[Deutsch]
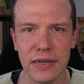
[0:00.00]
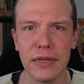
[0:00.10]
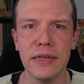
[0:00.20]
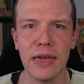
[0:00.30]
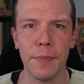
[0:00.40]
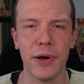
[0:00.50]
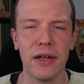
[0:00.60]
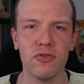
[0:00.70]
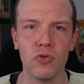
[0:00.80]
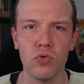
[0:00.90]
in die
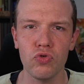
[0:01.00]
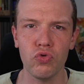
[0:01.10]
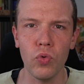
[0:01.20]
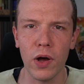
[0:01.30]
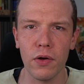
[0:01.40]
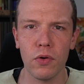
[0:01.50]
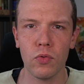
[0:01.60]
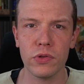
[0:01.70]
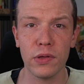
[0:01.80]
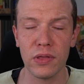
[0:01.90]
japanische Kultur
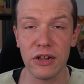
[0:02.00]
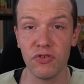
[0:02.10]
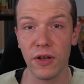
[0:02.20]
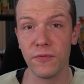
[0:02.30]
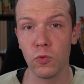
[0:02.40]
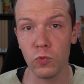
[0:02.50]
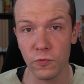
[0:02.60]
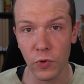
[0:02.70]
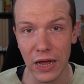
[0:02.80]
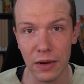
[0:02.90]
und Gesellschaft und
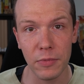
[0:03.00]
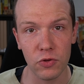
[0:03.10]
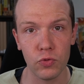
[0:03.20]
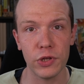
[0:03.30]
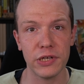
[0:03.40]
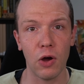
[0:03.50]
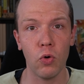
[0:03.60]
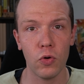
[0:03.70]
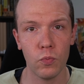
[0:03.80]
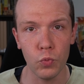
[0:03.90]
vor allem natürlich
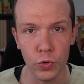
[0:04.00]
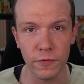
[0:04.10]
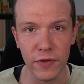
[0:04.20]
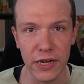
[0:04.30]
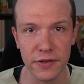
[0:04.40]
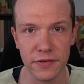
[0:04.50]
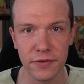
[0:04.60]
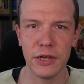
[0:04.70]
auch Mythenwelt.